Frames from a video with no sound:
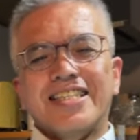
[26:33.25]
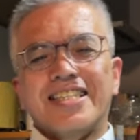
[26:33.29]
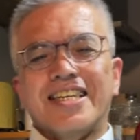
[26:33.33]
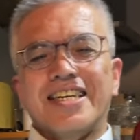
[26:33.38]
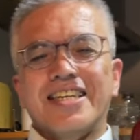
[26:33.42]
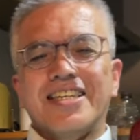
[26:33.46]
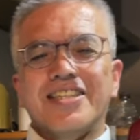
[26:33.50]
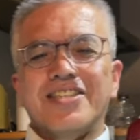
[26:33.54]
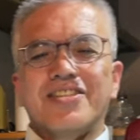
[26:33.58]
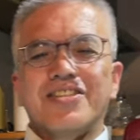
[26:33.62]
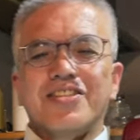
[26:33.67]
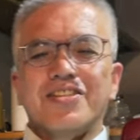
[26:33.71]

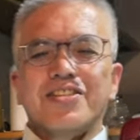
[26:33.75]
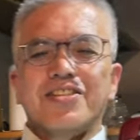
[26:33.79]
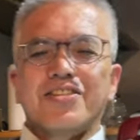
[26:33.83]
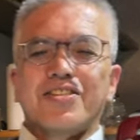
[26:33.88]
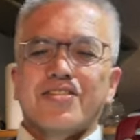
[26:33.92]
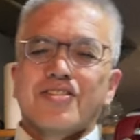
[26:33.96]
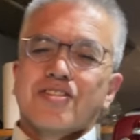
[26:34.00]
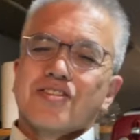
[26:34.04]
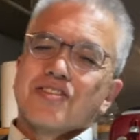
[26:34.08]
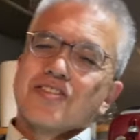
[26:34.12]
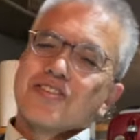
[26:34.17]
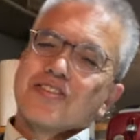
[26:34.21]
点
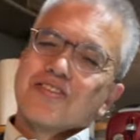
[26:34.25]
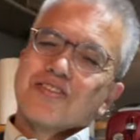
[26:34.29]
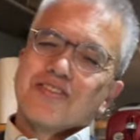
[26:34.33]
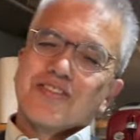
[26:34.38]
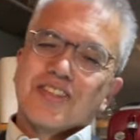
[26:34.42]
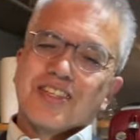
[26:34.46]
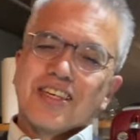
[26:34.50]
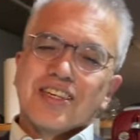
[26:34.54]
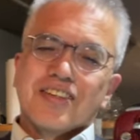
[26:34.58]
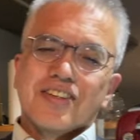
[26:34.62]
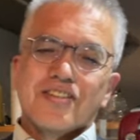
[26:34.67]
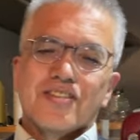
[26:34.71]
数
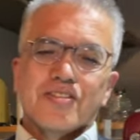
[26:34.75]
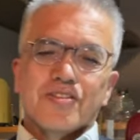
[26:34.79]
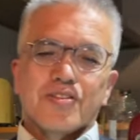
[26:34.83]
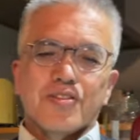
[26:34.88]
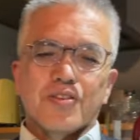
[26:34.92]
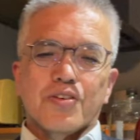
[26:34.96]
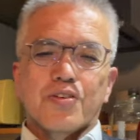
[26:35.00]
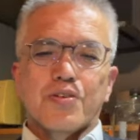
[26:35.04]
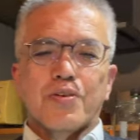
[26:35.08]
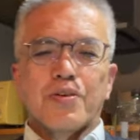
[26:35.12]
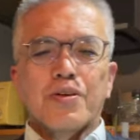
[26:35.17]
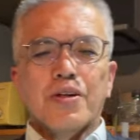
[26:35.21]
で言う
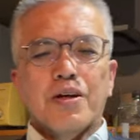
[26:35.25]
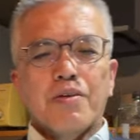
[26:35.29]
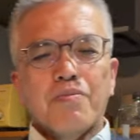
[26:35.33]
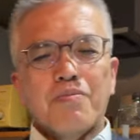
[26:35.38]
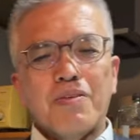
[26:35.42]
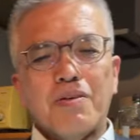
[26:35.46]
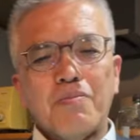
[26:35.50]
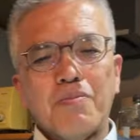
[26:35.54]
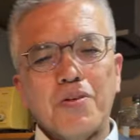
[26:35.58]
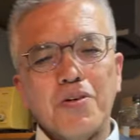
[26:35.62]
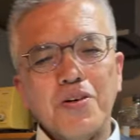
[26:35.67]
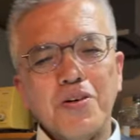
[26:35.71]
と、
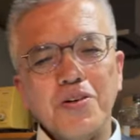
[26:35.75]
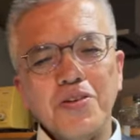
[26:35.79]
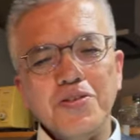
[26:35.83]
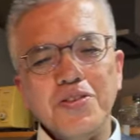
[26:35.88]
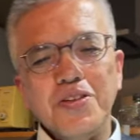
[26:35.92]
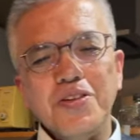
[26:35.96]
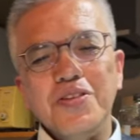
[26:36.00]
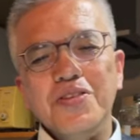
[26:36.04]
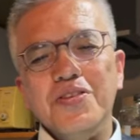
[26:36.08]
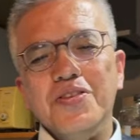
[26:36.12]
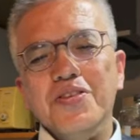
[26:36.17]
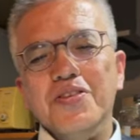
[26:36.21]
まあ、もう
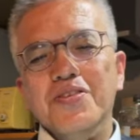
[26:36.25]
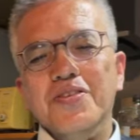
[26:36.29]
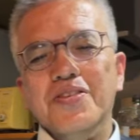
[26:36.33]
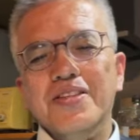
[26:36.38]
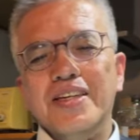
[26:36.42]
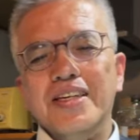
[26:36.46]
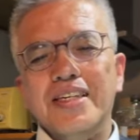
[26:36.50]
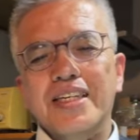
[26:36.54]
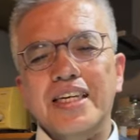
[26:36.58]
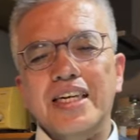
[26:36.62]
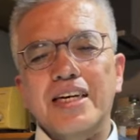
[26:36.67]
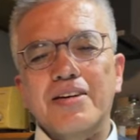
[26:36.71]
ちょっと
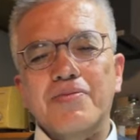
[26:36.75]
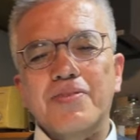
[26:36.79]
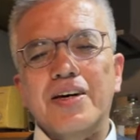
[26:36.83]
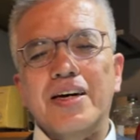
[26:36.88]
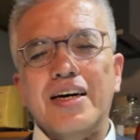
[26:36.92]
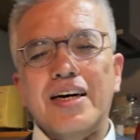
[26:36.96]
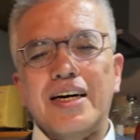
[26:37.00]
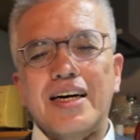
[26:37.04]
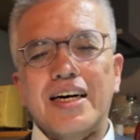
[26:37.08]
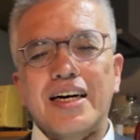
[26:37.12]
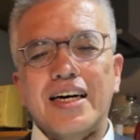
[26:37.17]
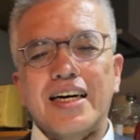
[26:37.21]
できれ
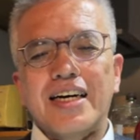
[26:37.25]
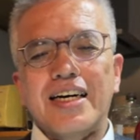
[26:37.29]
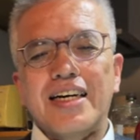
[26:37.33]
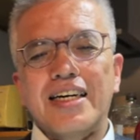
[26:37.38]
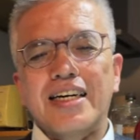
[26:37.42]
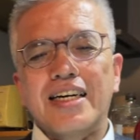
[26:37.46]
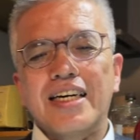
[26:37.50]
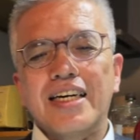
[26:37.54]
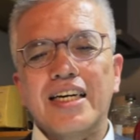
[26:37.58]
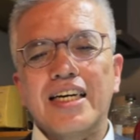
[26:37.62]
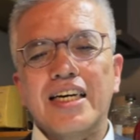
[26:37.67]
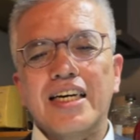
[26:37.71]
ば
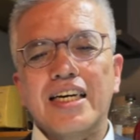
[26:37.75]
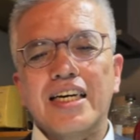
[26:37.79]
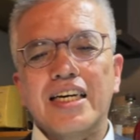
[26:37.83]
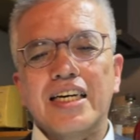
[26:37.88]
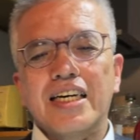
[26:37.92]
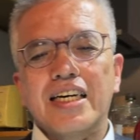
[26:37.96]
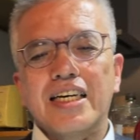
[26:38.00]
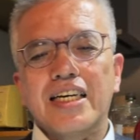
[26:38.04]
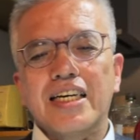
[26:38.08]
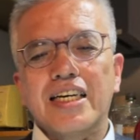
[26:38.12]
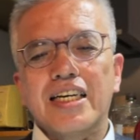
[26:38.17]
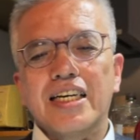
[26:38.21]

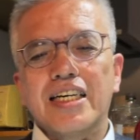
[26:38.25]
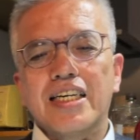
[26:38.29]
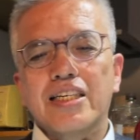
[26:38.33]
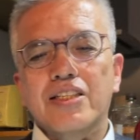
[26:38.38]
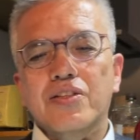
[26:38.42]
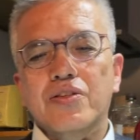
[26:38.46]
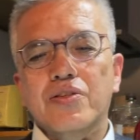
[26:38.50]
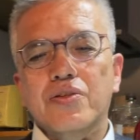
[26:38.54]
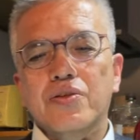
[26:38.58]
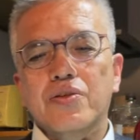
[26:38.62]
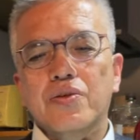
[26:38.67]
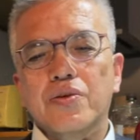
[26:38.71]

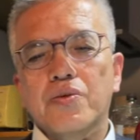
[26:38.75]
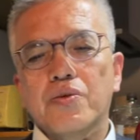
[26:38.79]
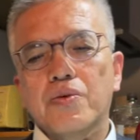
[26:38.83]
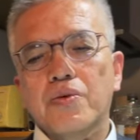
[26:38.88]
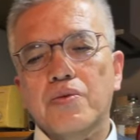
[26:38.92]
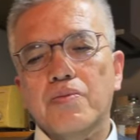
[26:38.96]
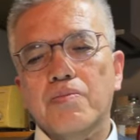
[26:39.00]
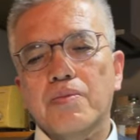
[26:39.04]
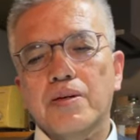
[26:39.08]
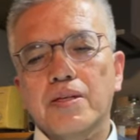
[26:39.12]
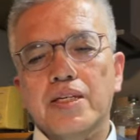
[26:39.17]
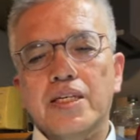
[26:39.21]
えー、っと
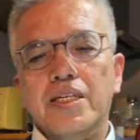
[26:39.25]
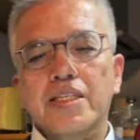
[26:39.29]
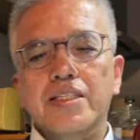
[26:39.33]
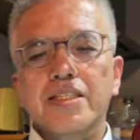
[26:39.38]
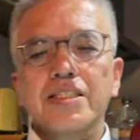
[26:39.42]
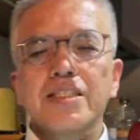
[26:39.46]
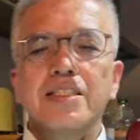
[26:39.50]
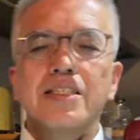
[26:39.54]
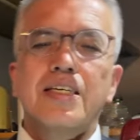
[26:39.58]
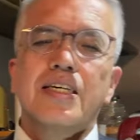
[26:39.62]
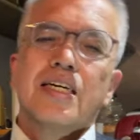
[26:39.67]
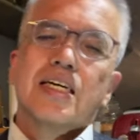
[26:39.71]
まあ理
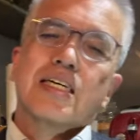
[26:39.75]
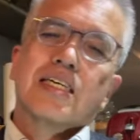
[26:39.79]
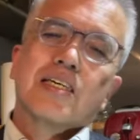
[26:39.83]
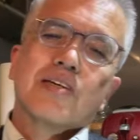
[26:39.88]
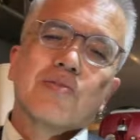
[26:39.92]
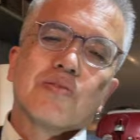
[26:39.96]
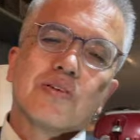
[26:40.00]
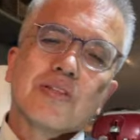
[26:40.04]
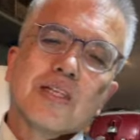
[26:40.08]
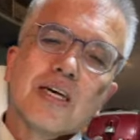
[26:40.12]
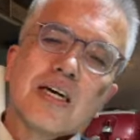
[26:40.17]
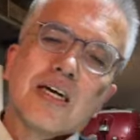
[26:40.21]
人液
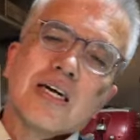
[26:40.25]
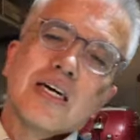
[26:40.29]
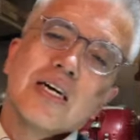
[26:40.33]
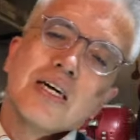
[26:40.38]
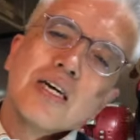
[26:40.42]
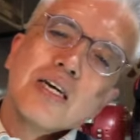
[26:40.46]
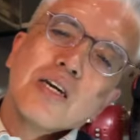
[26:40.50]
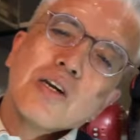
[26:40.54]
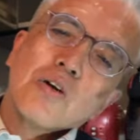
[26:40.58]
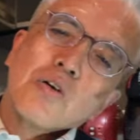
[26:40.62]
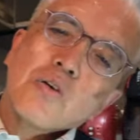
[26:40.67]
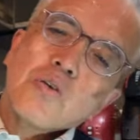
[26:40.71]
をね
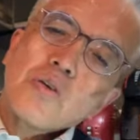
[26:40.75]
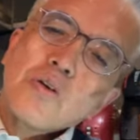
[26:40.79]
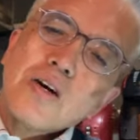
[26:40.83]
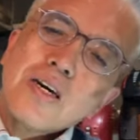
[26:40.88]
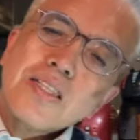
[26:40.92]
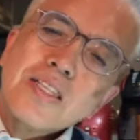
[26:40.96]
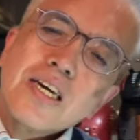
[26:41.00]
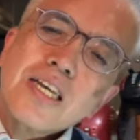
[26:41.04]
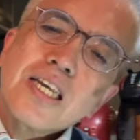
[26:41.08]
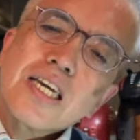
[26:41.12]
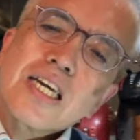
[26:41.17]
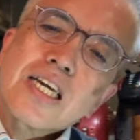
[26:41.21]
この
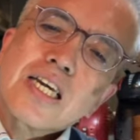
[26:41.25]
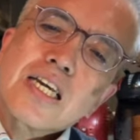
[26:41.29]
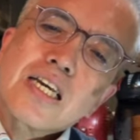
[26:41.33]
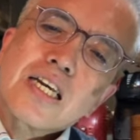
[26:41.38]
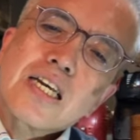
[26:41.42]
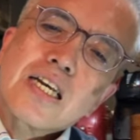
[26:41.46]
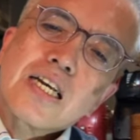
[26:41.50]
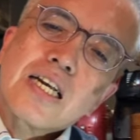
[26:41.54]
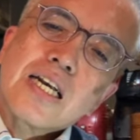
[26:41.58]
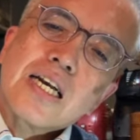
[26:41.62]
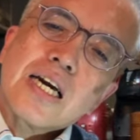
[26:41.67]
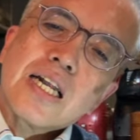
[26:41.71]
辺り
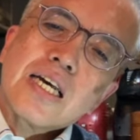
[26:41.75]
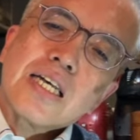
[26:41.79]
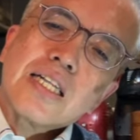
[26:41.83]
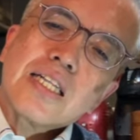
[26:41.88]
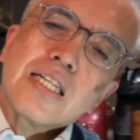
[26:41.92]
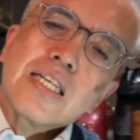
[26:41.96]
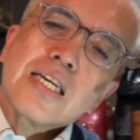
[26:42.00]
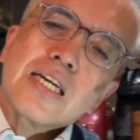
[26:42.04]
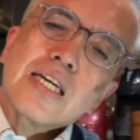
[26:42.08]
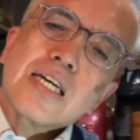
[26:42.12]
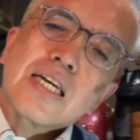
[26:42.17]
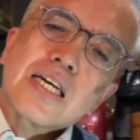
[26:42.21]
から
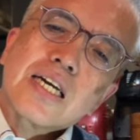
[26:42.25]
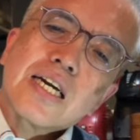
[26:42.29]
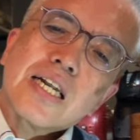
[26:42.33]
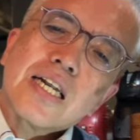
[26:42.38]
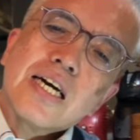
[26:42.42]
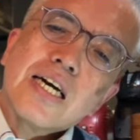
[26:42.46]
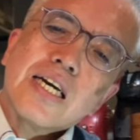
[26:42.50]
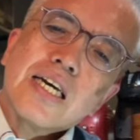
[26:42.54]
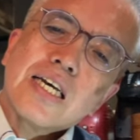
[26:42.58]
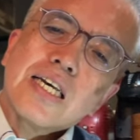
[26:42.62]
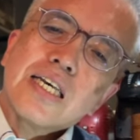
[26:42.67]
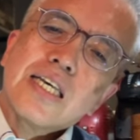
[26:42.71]
にか
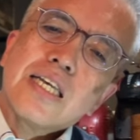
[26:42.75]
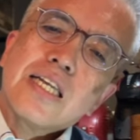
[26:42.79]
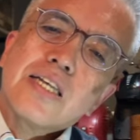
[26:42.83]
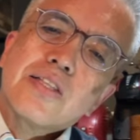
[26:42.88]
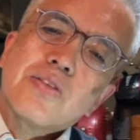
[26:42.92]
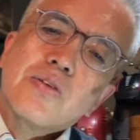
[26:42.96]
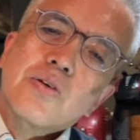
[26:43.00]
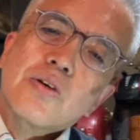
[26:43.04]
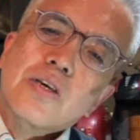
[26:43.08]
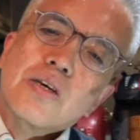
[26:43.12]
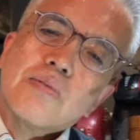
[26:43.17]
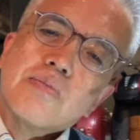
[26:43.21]
ら入れ
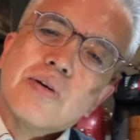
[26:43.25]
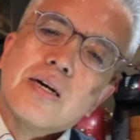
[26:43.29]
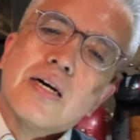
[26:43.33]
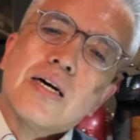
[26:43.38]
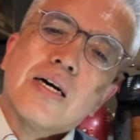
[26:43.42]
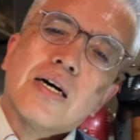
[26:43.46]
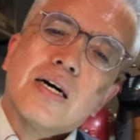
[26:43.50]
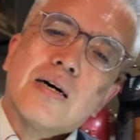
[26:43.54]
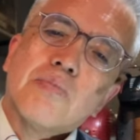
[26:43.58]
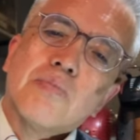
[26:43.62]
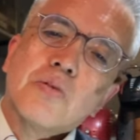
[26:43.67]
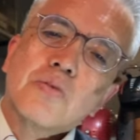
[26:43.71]
ておけ
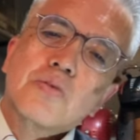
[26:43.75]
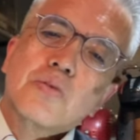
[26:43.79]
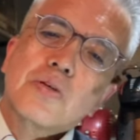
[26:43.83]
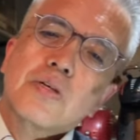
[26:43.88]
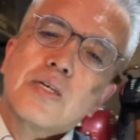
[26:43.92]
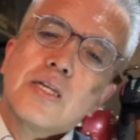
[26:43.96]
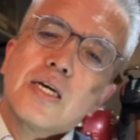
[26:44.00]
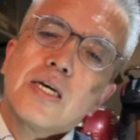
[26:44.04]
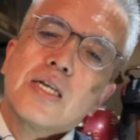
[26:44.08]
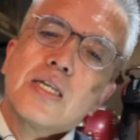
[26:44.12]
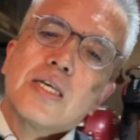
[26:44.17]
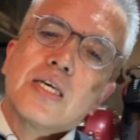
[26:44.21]
ばもっと
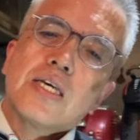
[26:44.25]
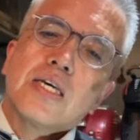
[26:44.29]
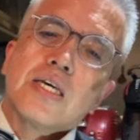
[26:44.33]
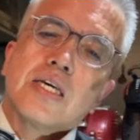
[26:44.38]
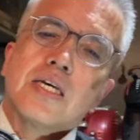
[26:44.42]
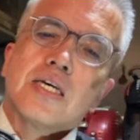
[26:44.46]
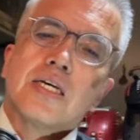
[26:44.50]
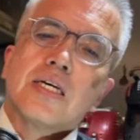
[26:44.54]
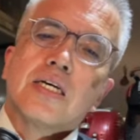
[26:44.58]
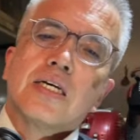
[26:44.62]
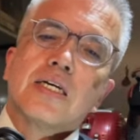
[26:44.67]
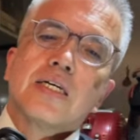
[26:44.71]
綺麗
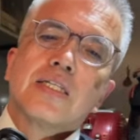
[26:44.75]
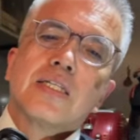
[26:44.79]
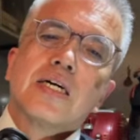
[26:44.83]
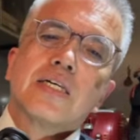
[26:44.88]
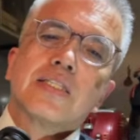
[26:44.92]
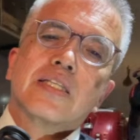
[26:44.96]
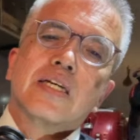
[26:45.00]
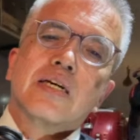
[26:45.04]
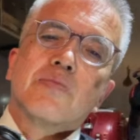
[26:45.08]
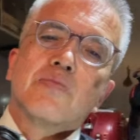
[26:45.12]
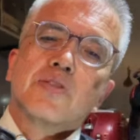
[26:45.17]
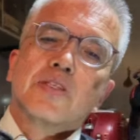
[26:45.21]
になっ
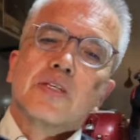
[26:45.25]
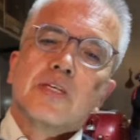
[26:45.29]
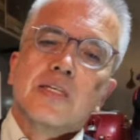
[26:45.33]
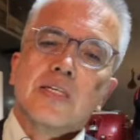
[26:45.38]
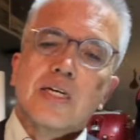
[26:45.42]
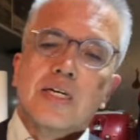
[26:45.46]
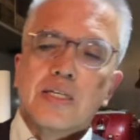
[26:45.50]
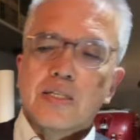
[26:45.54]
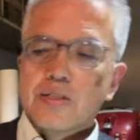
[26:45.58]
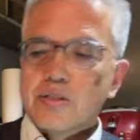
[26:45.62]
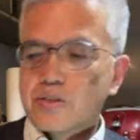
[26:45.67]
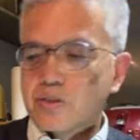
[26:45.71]
たかもしれ
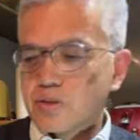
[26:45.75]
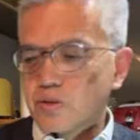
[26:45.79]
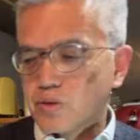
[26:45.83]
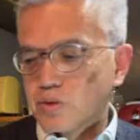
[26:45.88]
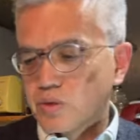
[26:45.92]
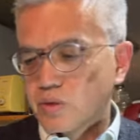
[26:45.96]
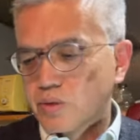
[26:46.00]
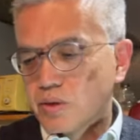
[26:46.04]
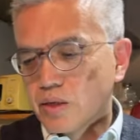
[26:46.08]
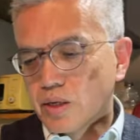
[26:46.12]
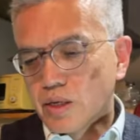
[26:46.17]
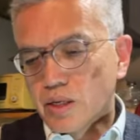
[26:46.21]
ないですけ
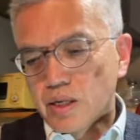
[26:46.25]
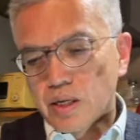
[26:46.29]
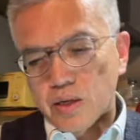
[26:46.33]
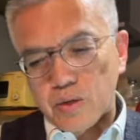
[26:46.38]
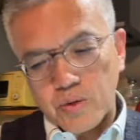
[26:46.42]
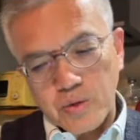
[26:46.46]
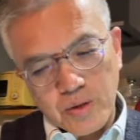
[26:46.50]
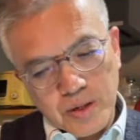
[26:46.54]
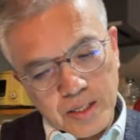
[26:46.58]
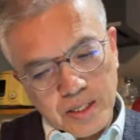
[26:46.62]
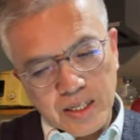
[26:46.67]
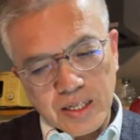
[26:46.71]
ど
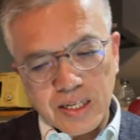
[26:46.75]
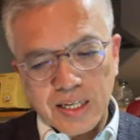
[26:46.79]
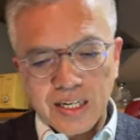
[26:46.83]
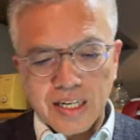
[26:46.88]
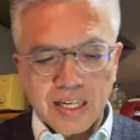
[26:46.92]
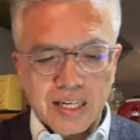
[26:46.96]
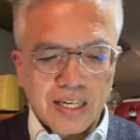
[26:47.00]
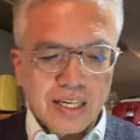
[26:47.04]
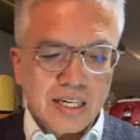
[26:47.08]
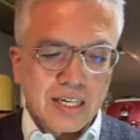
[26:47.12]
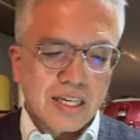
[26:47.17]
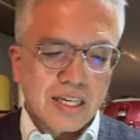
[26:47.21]
これね